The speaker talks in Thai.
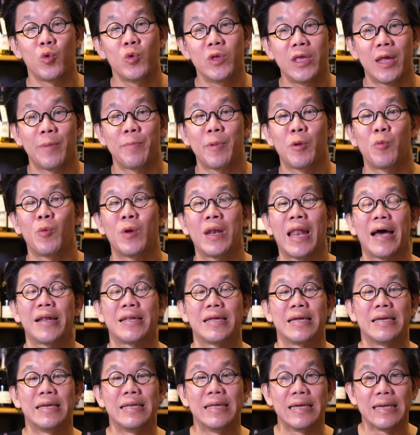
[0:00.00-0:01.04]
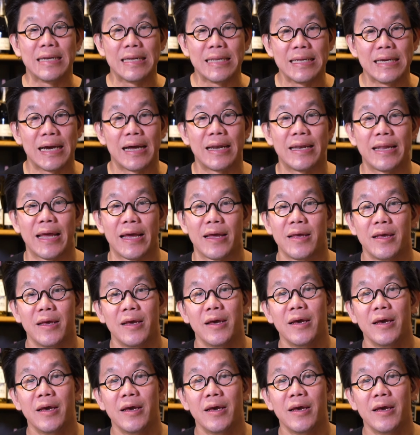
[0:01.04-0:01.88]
ตู้เย็นเป็นเวลาถึง 1 เดือนเนี่ย